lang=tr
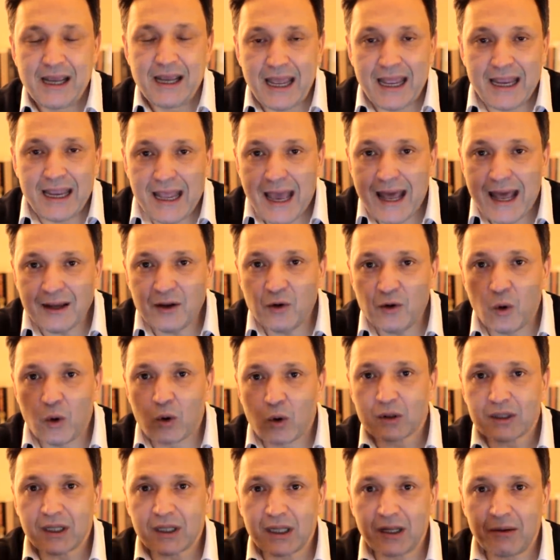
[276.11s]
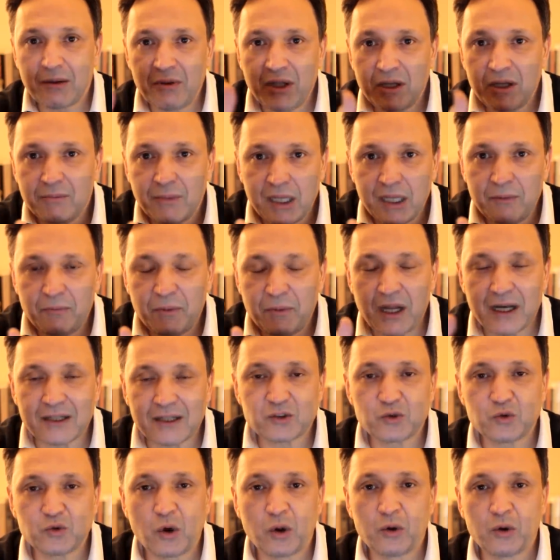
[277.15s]
Eğer ki ortada bir
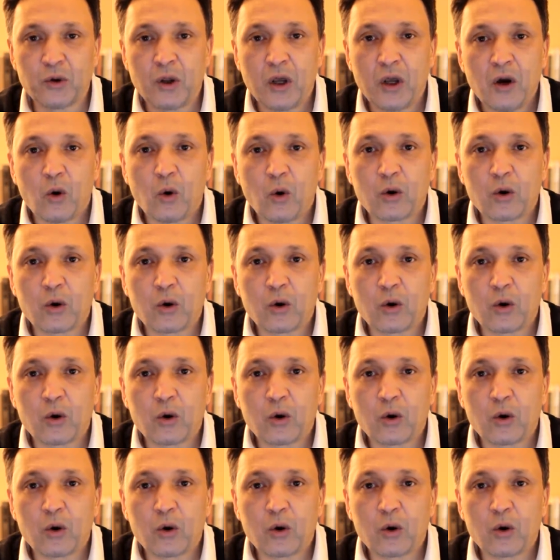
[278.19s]
manipülasyon,